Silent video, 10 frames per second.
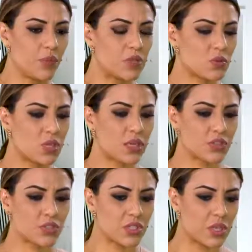por isso que
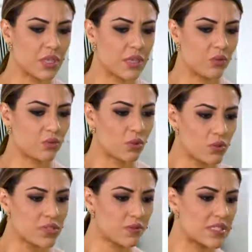a gente é, é
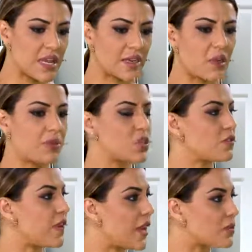trouxe você aqui para a
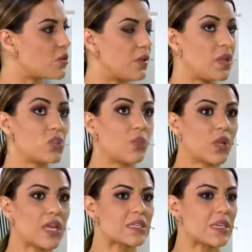gente falar sobre isso,
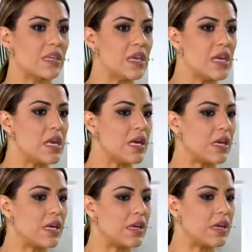porque assim,
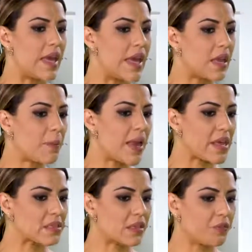Uh, ela
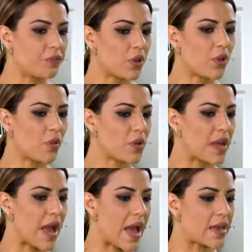parece que foi
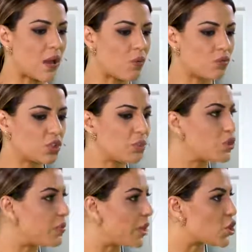colocar algum
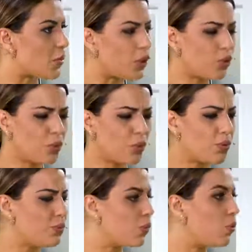tipo de preenchimento no
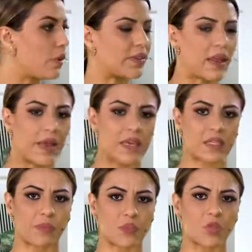bumbum, até
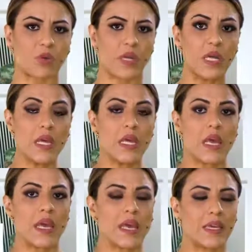essa pessoa
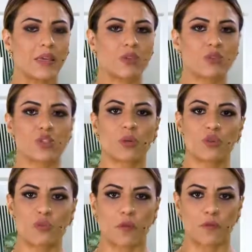é, que eu não
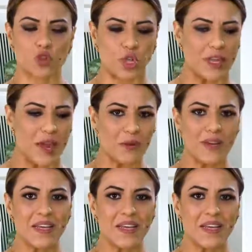chamo de profissional,